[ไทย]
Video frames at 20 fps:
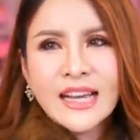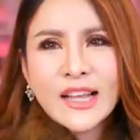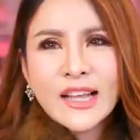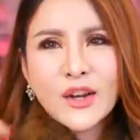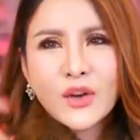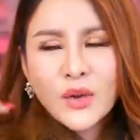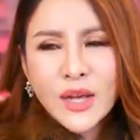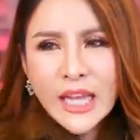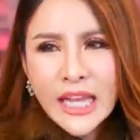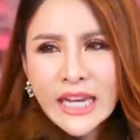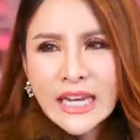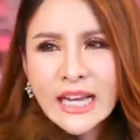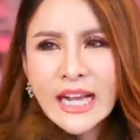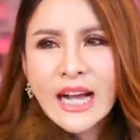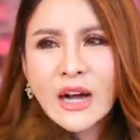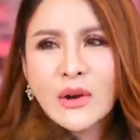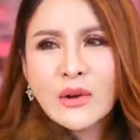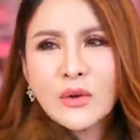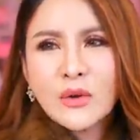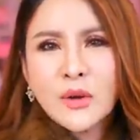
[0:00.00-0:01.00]
แล้วเราก็เห็น
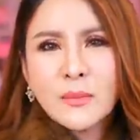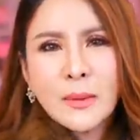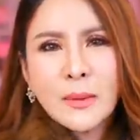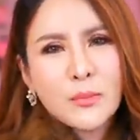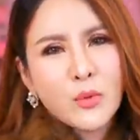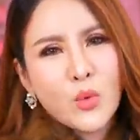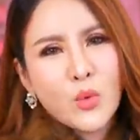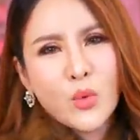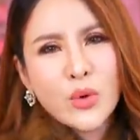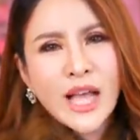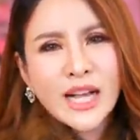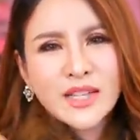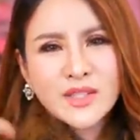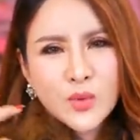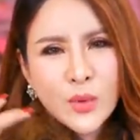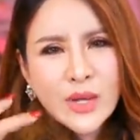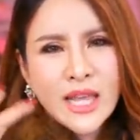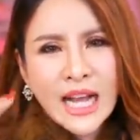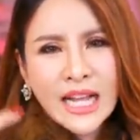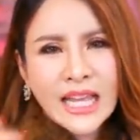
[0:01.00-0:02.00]
เขาเราก็แบบหูอยาก
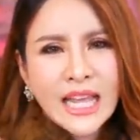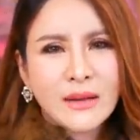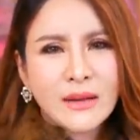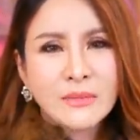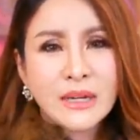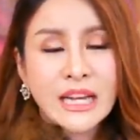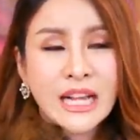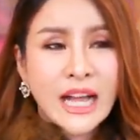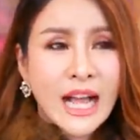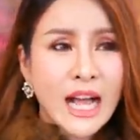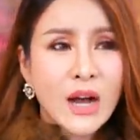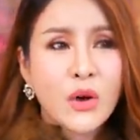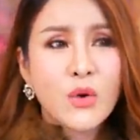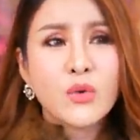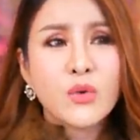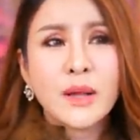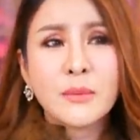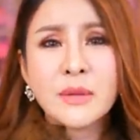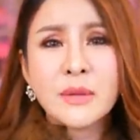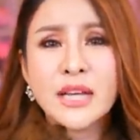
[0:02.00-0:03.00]
สวยอยากเก่งเหมือนเขา
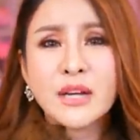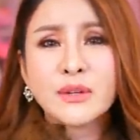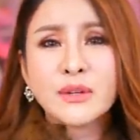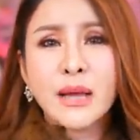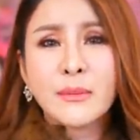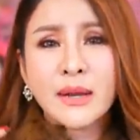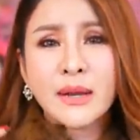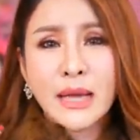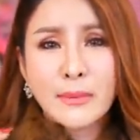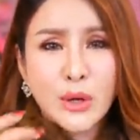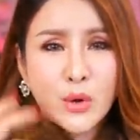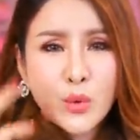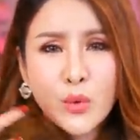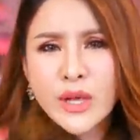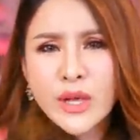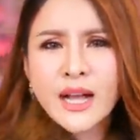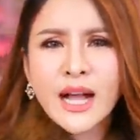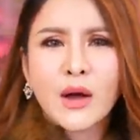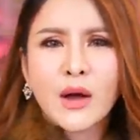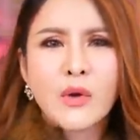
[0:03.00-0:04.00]
นะพี่เขาทำอะไรไป
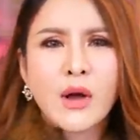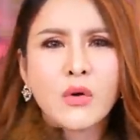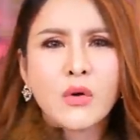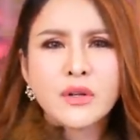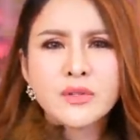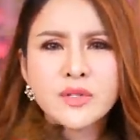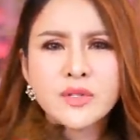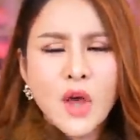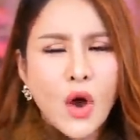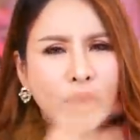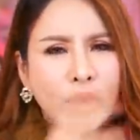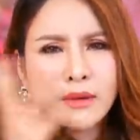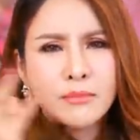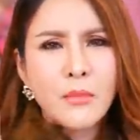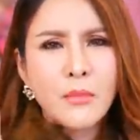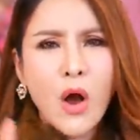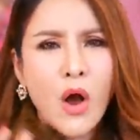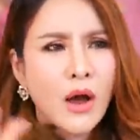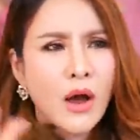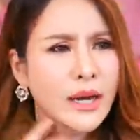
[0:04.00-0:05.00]
คุยกับเขาเขาก็สอน
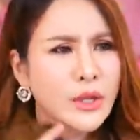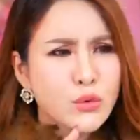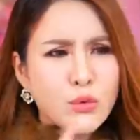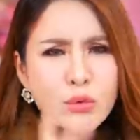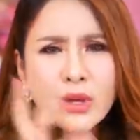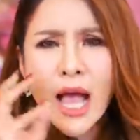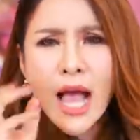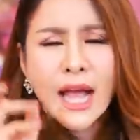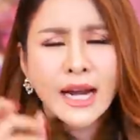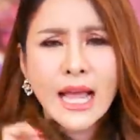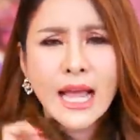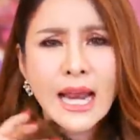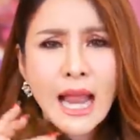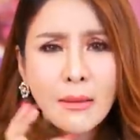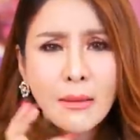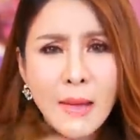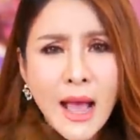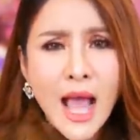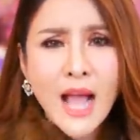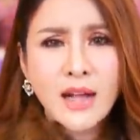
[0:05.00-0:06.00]
บอกอะไรทุกอย่างน่า
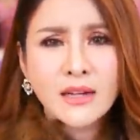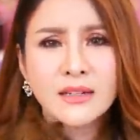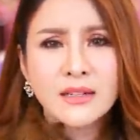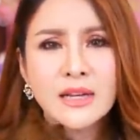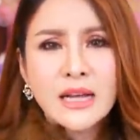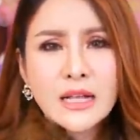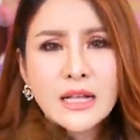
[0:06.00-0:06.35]
รักมาก